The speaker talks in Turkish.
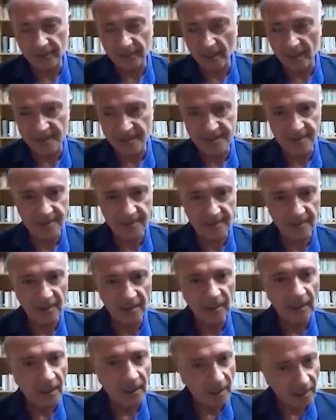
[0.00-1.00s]
ne yazık ki.
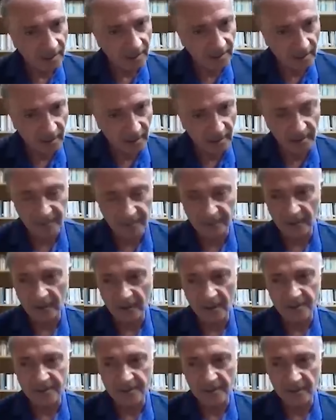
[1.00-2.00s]
Hala
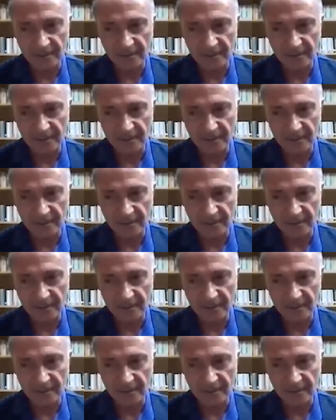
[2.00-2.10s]
hayattalar.